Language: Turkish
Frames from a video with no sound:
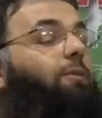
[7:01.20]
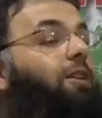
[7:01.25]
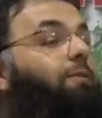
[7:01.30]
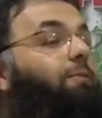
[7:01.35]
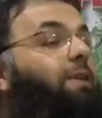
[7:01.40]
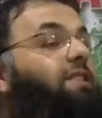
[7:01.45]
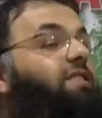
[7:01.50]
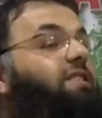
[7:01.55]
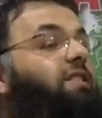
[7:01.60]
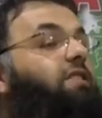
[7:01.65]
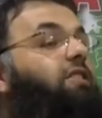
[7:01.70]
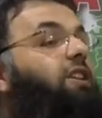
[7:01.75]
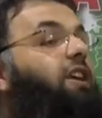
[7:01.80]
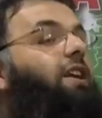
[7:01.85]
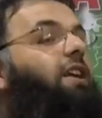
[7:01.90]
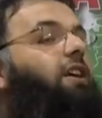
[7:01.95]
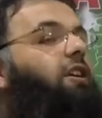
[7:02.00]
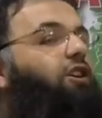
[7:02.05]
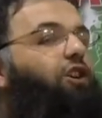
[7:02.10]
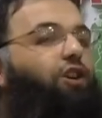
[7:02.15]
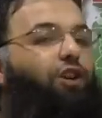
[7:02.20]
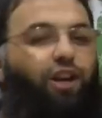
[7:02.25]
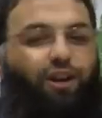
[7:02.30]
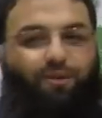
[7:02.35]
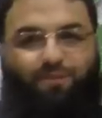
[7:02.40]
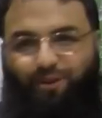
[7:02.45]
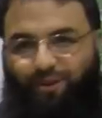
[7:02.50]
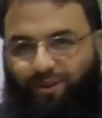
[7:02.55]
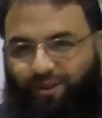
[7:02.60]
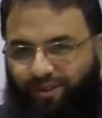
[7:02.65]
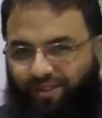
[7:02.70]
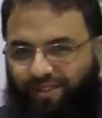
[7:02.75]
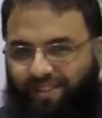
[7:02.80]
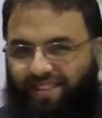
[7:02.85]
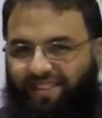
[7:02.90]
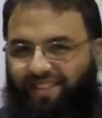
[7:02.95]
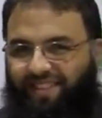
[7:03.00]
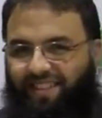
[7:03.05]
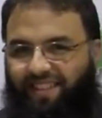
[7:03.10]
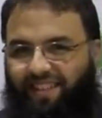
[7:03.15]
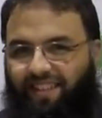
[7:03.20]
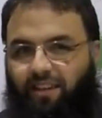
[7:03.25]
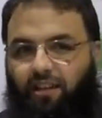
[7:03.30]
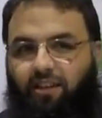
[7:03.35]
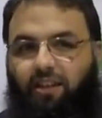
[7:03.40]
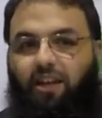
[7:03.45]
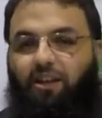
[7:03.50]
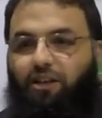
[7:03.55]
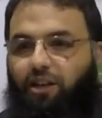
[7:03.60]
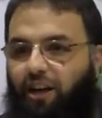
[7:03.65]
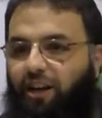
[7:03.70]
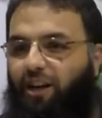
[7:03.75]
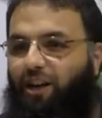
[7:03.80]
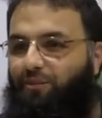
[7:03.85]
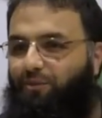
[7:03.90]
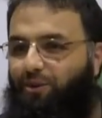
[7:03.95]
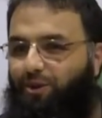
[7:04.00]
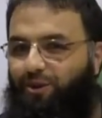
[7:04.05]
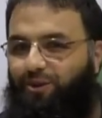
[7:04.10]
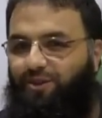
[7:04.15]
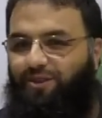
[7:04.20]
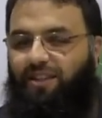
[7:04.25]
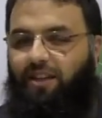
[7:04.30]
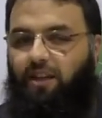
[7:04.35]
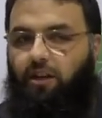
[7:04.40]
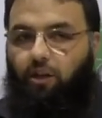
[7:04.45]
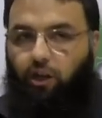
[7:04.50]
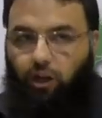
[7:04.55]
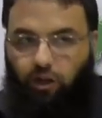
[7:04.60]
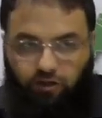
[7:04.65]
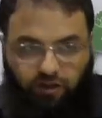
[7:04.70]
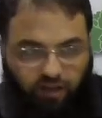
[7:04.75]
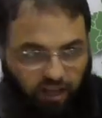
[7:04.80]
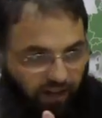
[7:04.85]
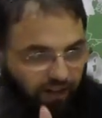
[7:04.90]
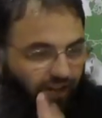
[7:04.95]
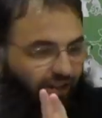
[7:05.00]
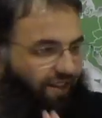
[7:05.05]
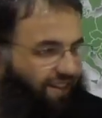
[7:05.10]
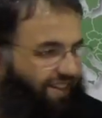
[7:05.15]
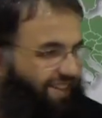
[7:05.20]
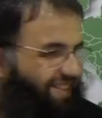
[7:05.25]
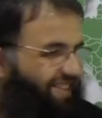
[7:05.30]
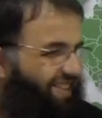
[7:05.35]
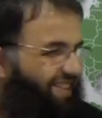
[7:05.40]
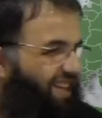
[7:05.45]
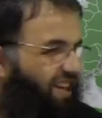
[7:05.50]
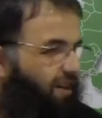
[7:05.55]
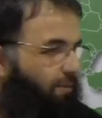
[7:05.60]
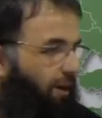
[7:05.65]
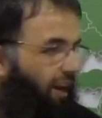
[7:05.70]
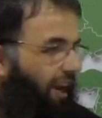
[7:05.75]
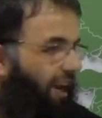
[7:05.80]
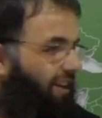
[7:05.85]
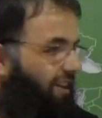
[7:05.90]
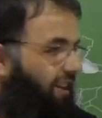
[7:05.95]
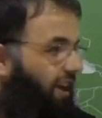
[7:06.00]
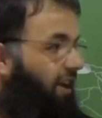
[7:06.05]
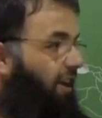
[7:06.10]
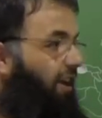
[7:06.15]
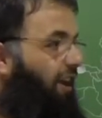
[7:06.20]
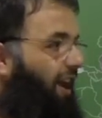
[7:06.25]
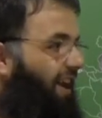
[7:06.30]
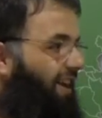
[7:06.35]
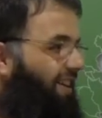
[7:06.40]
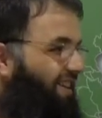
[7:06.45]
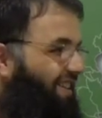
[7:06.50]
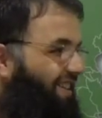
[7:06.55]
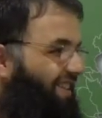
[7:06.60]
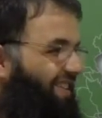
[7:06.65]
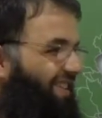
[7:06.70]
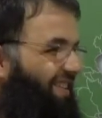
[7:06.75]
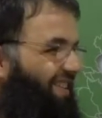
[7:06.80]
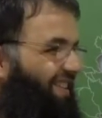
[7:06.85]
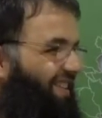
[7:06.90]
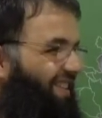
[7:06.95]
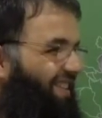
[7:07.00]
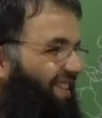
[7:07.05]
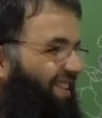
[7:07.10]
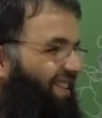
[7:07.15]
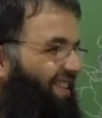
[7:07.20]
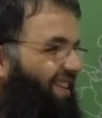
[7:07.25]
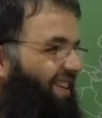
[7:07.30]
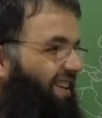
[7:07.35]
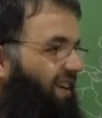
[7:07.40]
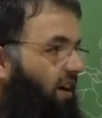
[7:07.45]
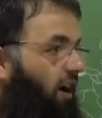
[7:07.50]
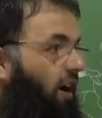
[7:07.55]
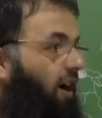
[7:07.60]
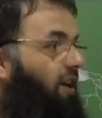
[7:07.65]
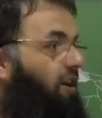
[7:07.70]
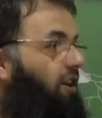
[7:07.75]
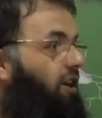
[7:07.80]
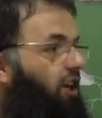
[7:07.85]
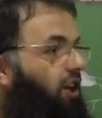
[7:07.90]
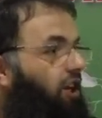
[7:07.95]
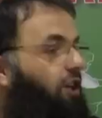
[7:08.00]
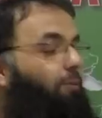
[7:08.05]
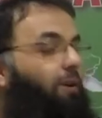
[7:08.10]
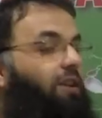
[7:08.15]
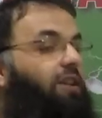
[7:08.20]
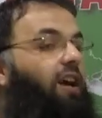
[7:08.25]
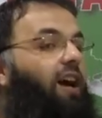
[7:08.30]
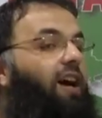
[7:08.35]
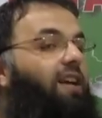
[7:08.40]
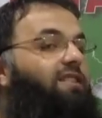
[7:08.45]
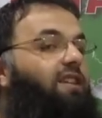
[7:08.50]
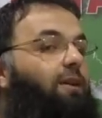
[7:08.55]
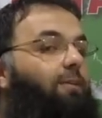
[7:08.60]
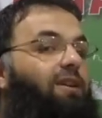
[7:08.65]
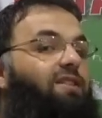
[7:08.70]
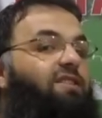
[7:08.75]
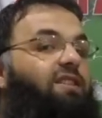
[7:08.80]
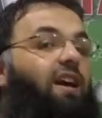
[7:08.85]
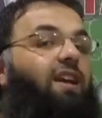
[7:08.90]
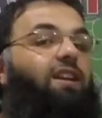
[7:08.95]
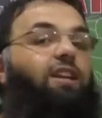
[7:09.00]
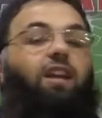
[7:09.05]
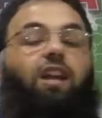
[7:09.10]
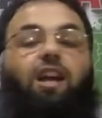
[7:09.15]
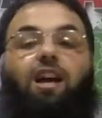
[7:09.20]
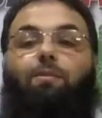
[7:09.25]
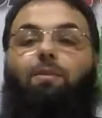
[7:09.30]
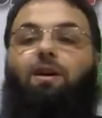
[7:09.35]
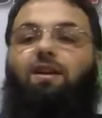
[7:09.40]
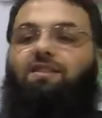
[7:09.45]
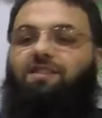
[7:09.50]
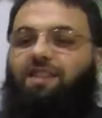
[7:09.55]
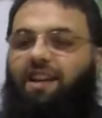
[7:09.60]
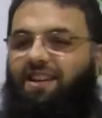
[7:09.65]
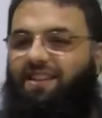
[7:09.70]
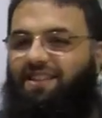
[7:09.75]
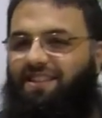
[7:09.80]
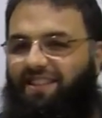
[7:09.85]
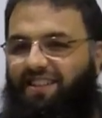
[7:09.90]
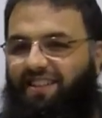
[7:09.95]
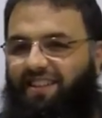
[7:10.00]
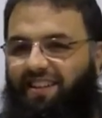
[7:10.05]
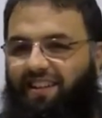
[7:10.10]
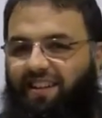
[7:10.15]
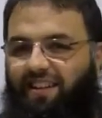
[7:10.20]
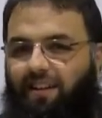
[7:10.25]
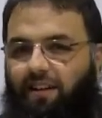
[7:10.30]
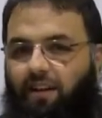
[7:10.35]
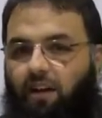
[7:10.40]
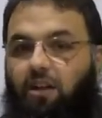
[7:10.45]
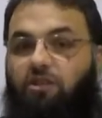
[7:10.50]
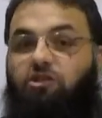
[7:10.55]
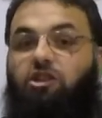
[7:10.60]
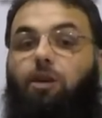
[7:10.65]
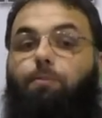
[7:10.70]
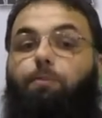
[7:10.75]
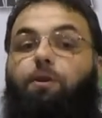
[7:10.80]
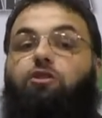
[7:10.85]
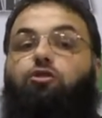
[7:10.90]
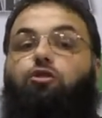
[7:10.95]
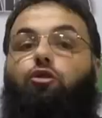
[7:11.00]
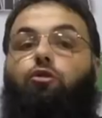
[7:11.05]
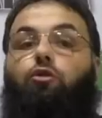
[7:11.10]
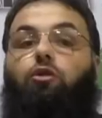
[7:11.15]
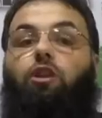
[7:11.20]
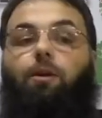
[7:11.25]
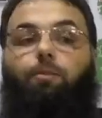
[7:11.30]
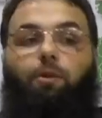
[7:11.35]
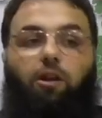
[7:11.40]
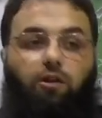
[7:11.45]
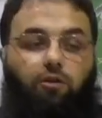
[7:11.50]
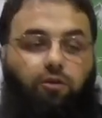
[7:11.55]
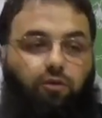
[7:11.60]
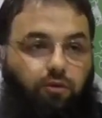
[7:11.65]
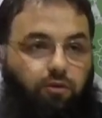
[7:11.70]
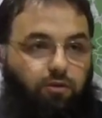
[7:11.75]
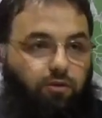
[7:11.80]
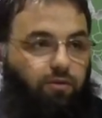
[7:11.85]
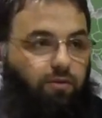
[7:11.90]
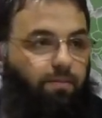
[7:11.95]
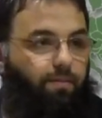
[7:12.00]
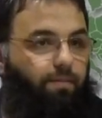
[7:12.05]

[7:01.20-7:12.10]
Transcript: etmezsin diyerek kınamıyoruz. Neden kınamıyoruz? İnsanlar, melek değiller. Aynı hikmeti her zaman sergileyemezler. Ancak biz şunu da biliyoruz.